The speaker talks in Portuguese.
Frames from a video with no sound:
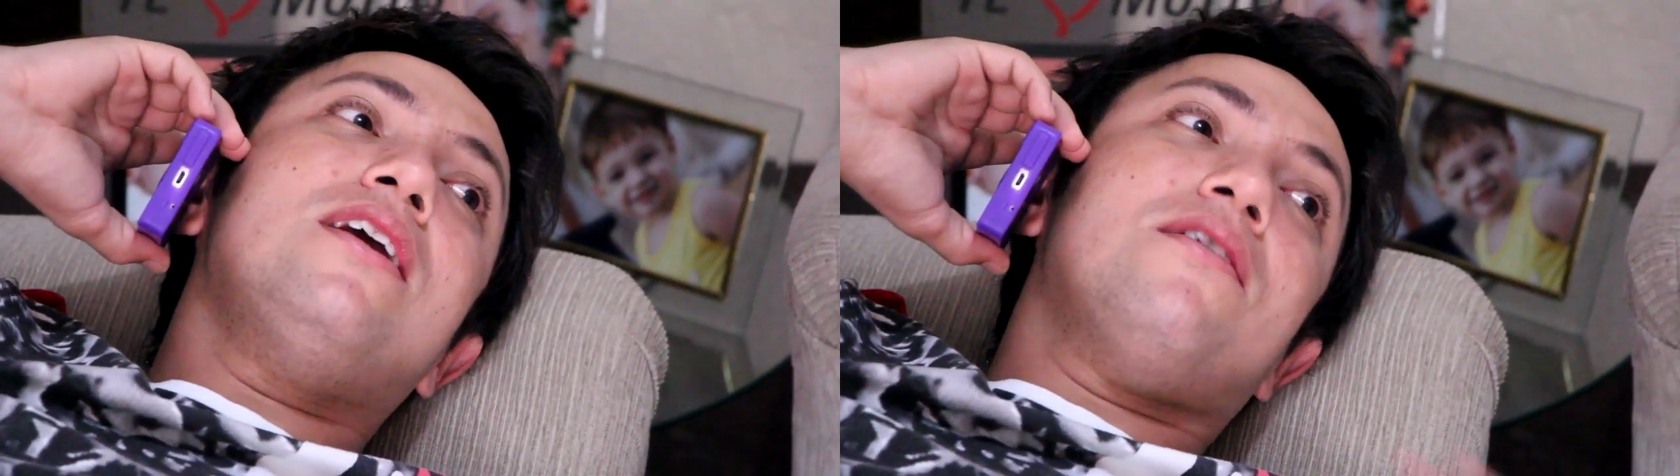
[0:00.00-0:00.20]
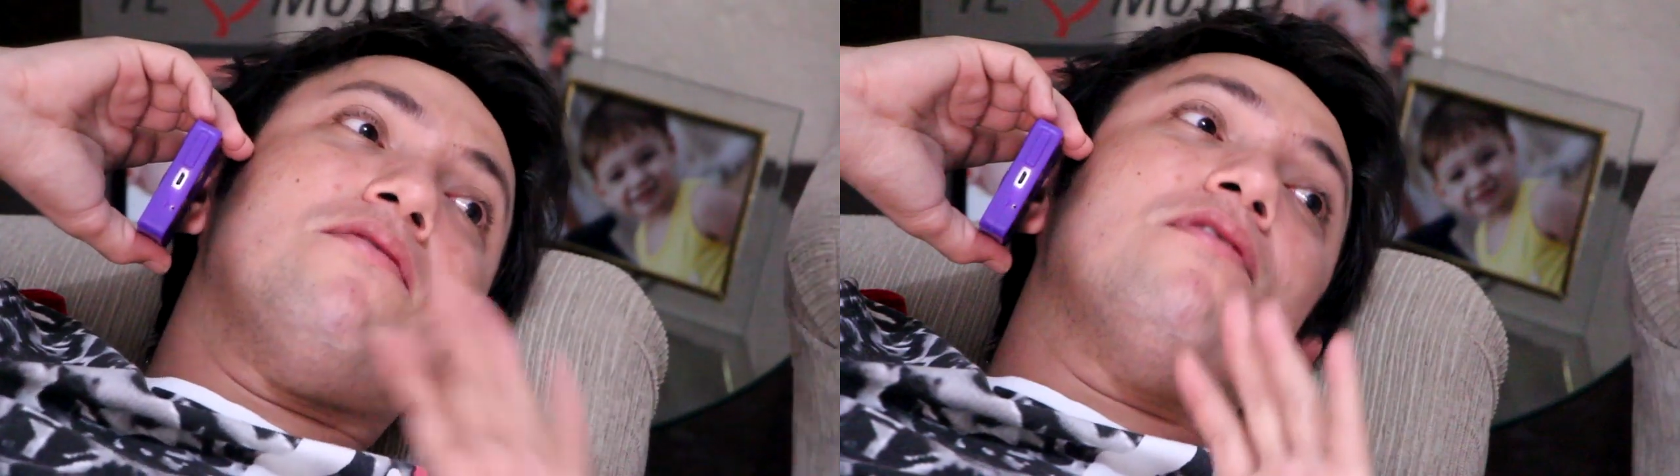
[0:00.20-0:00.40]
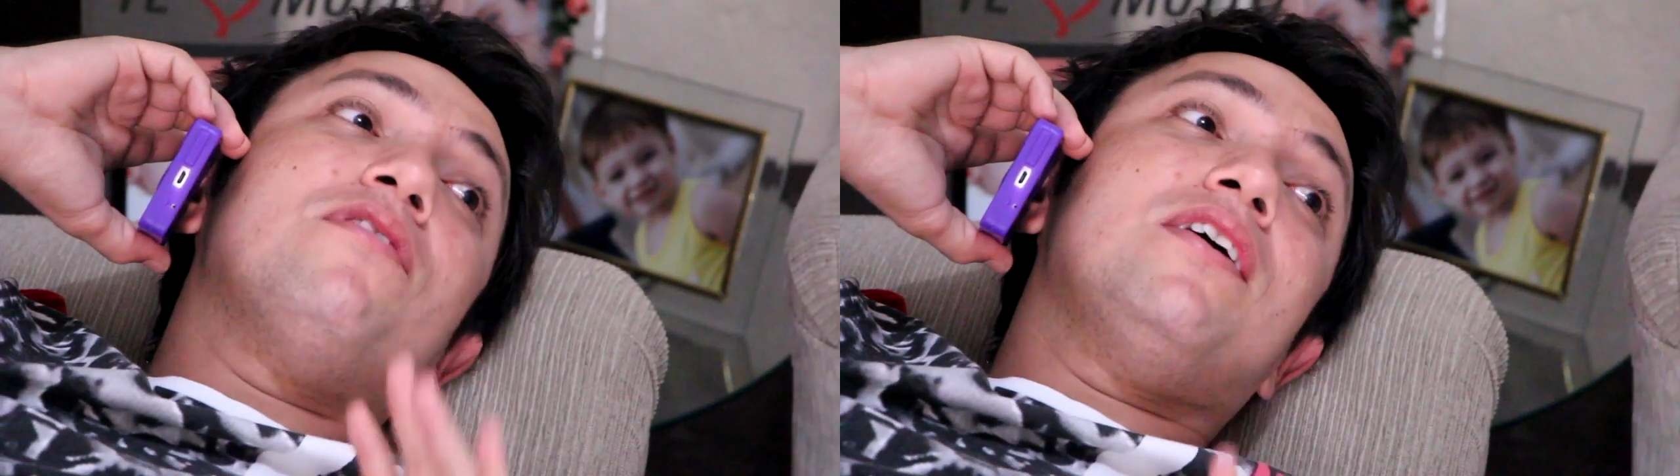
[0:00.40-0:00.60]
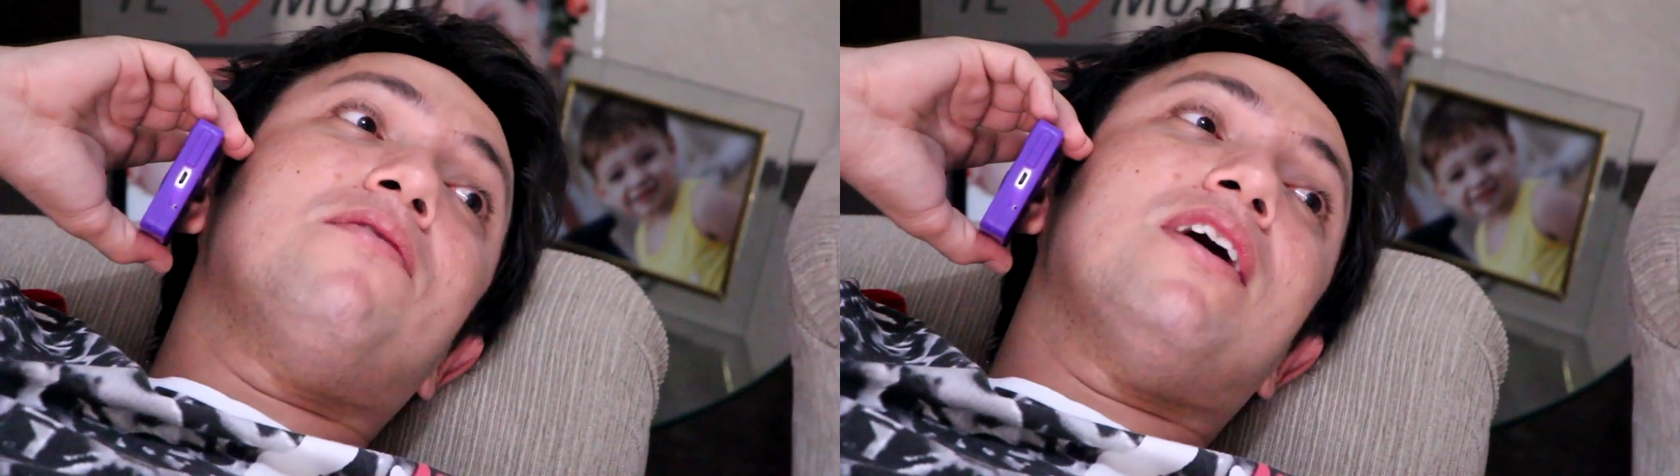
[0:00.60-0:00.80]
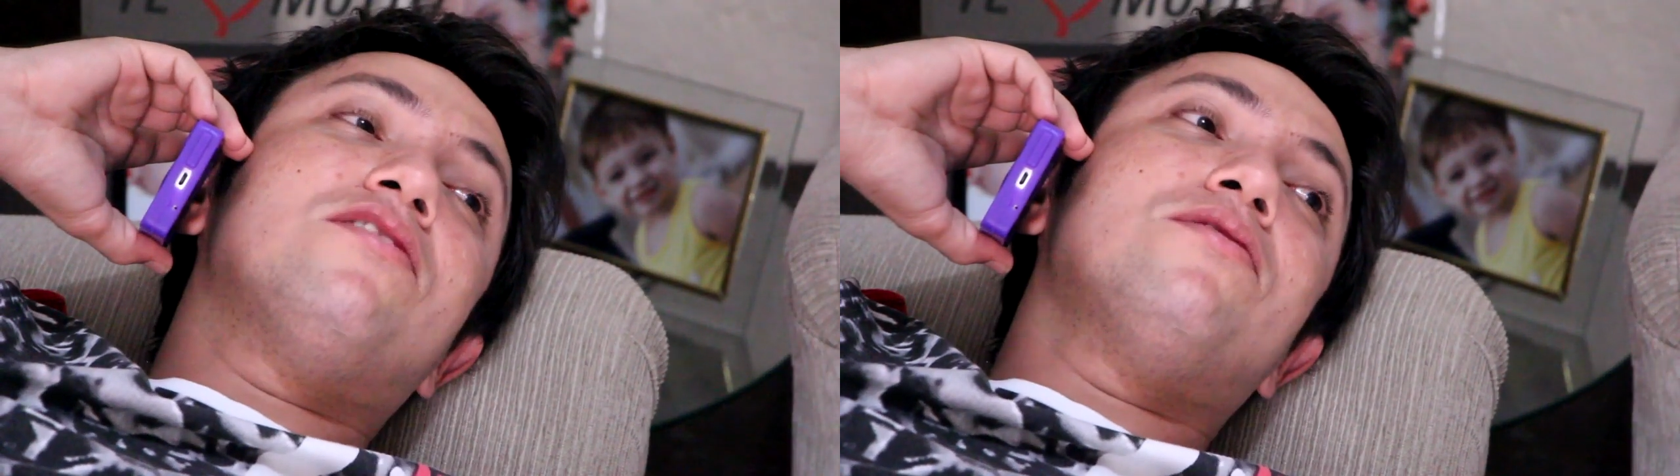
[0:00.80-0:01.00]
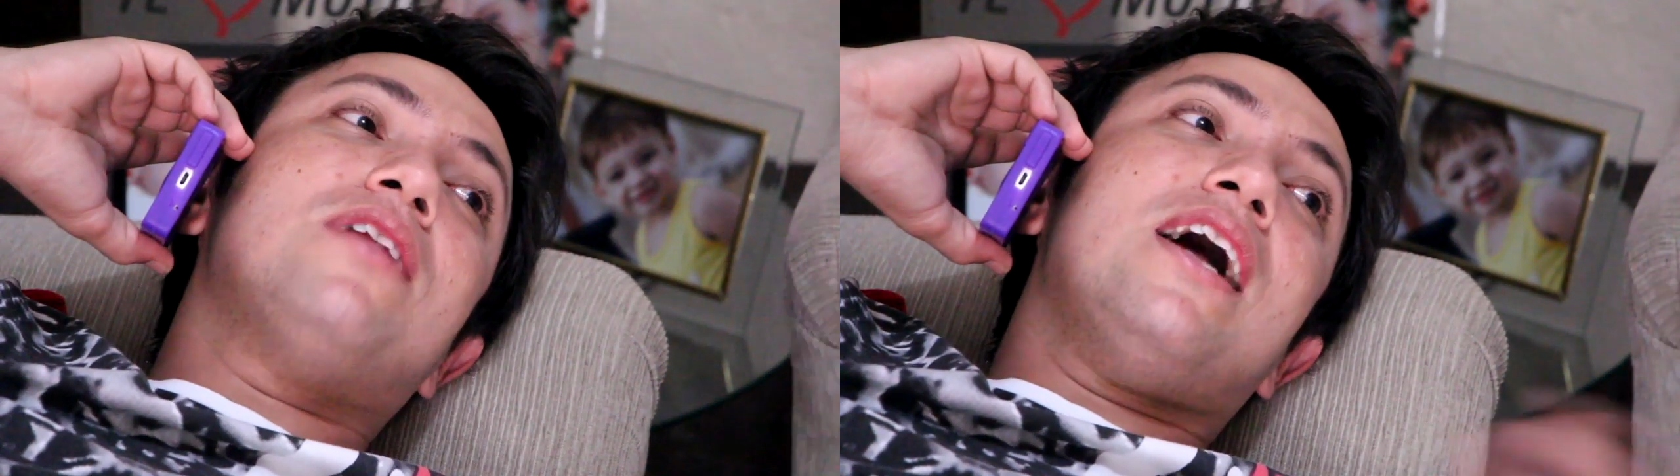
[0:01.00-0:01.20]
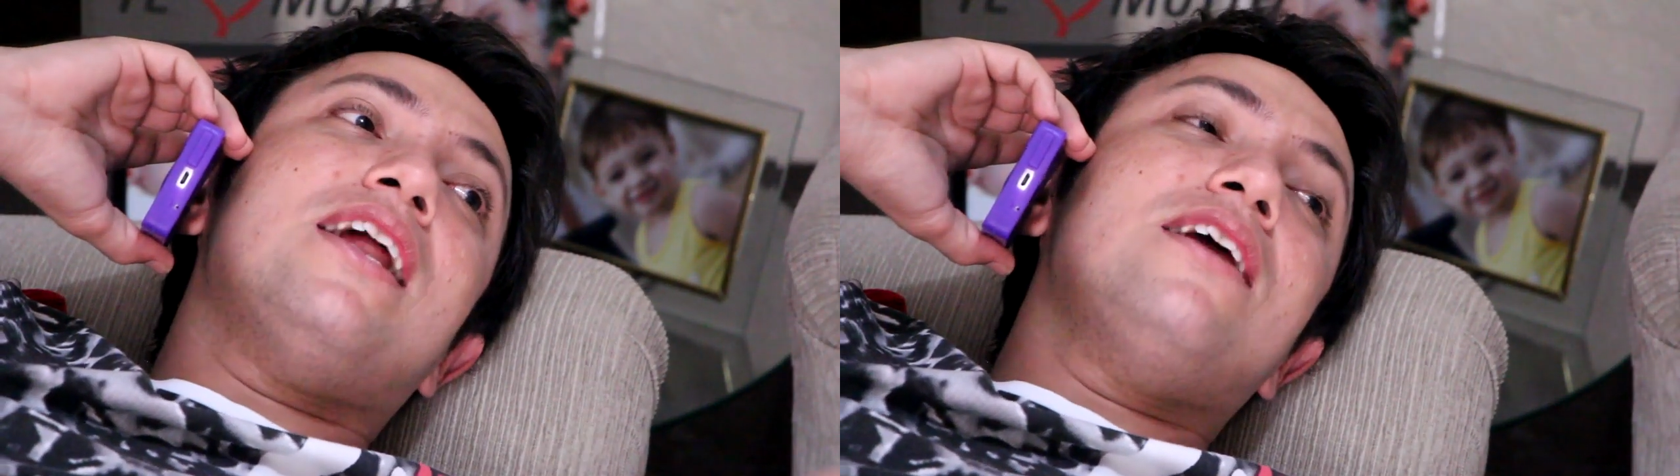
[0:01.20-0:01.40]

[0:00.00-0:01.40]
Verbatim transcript: que eu vou ver o resultado,